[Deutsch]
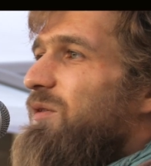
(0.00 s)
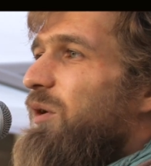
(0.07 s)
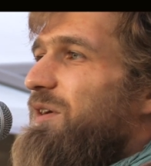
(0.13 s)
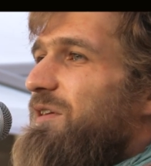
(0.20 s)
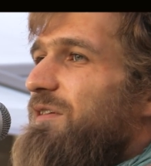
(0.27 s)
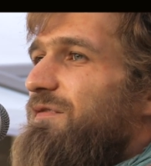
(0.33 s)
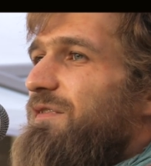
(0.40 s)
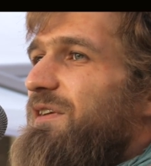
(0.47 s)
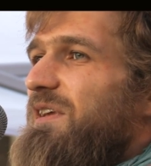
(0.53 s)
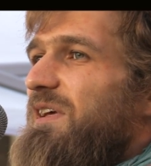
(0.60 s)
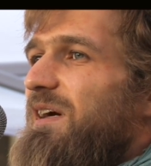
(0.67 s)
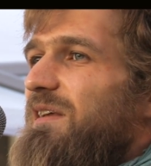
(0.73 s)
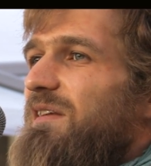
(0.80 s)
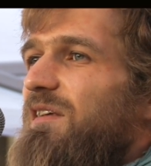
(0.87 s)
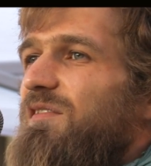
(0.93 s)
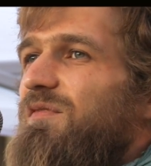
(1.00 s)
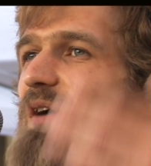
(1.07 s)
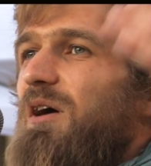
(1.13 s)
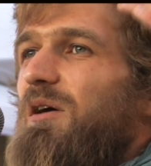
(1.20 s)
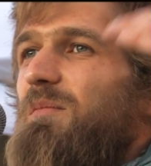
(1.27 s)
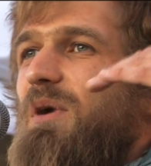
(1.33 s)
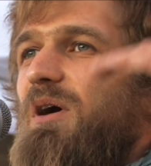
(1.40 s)
neu definieren, dass
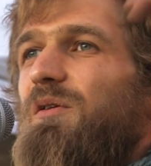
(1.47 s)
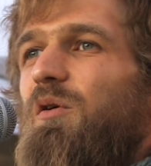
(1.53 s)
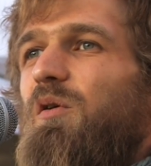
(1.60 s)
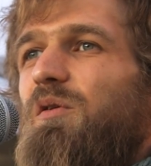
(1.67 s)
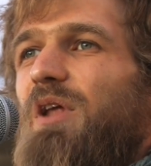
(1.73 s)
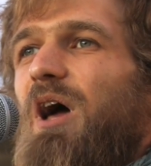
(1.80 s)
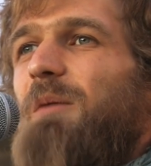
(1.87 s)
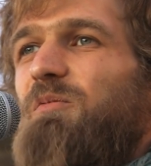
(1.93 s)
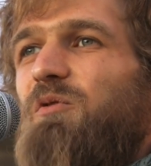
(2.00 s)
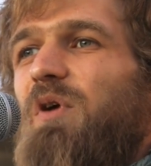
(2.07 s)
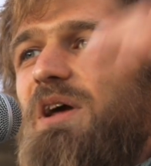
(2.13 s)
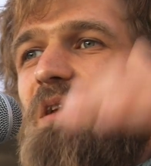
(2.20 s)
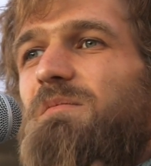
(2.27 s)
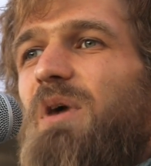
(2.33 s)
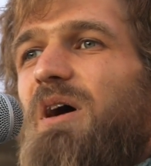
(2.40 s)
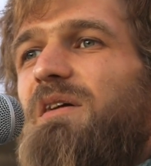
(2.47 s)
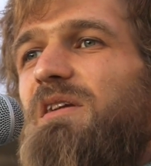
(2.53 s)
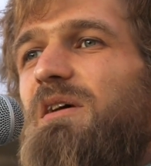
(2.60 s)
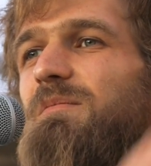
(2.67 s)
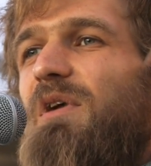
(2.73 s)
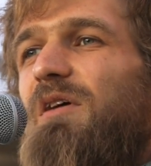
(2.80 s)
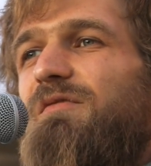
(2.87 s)
wir immer noch ein Upgrade machen,
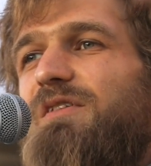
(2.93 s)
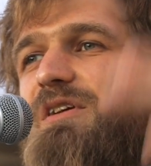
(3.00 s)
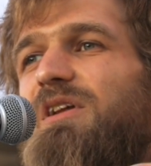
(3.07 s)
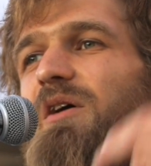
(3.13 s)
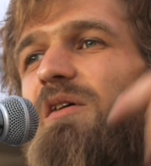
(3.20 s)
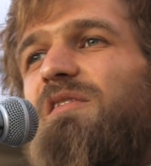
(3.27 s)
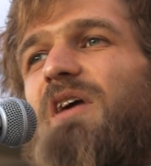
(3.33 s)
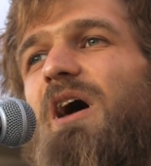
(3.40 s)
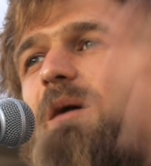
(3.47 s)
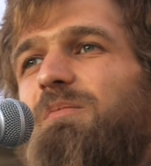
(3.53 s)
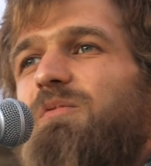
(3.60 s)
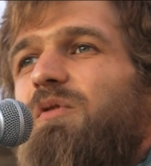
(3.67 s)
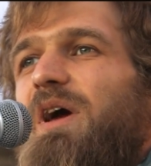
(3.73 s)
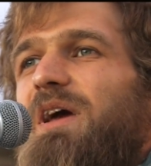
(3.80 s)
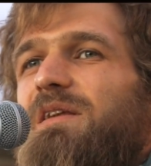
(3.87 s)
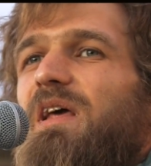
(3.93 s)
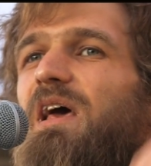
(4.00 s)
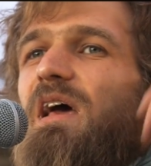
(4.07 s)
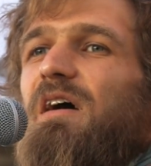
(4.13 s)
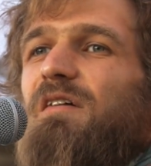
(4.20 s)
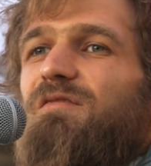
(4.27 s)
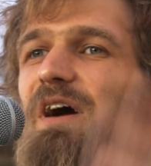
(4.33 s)
immer wieder uns upgraden,
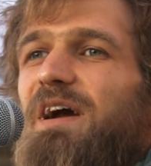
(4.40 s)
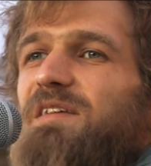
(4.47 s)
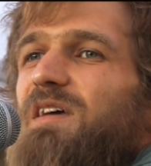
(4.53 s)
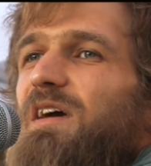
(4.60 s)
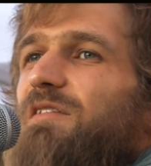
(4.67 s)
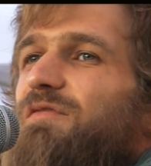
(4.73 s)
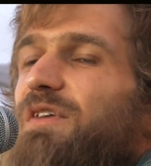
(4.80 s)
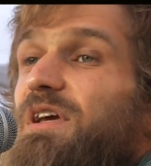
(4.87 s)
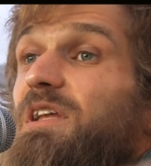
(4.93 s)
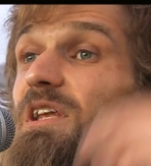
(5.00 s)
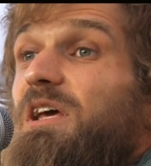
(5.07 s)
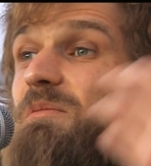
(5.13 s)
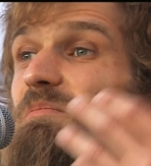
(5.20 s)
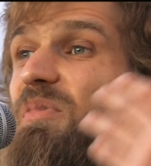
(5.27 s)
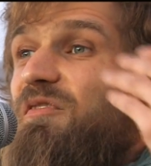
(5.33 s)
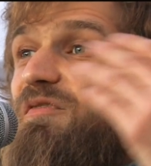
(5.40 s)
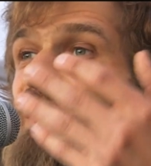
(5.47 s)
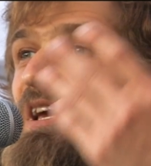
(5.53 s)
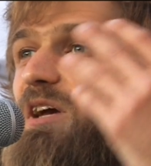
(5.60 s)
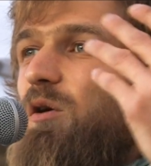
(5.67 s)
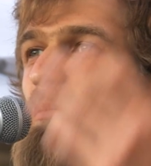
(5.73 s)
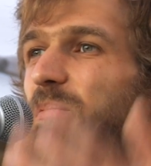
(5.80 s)
weiterentwickeln, in
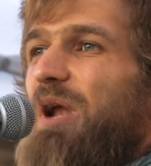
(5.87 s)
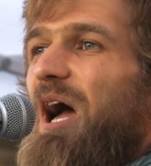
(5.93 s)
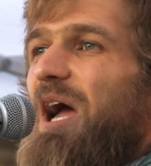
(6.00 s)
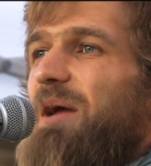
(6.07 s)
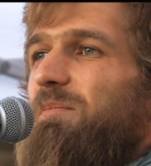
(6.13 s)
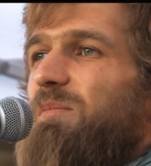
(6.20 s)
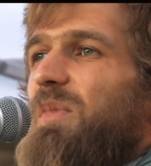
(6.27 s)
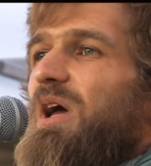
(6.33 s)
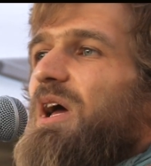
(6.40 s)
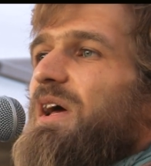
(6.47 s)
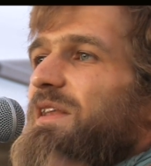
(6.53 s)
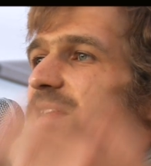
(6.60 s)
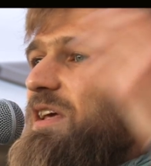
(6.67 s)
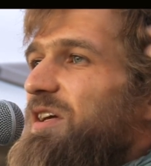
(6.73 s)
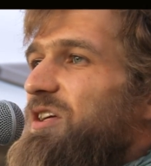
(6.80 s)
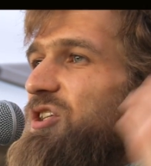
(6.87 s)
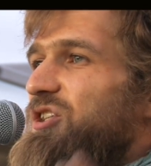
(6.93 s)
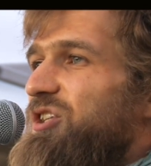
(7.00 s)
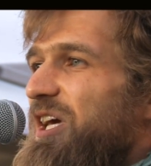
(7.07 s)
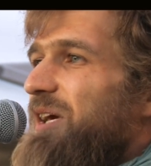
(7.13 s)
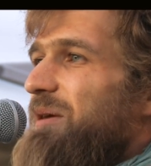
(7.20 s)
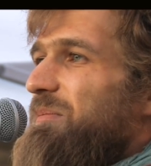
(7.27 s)
Bewegung bleiben, nicht
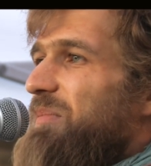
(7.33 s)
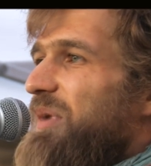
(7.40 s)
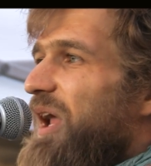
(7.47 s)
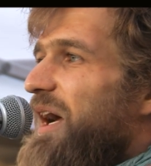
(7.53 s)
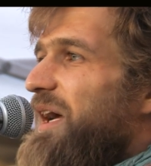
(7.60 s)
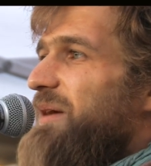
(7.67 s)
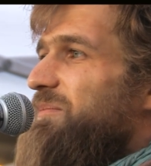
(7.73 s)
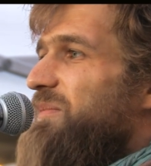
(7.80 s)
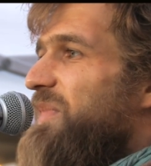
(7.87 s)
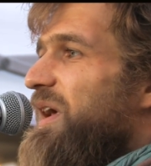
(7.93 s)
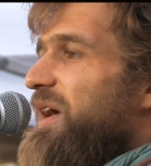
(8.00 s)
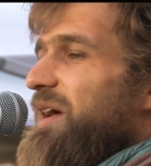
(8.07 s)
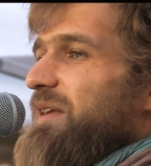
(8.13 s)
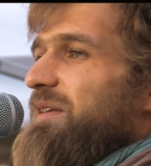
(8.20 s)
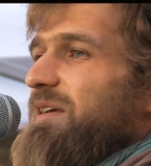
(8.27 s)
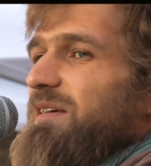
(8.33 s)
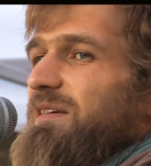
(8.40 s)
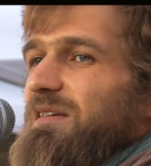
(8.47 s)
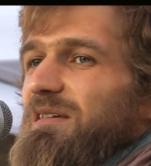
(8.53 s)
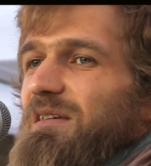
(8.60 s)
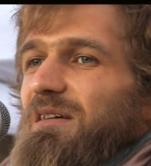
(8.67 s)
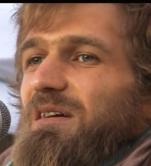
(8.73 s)
stehen bleiben,
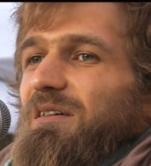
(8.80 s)
nicht äh,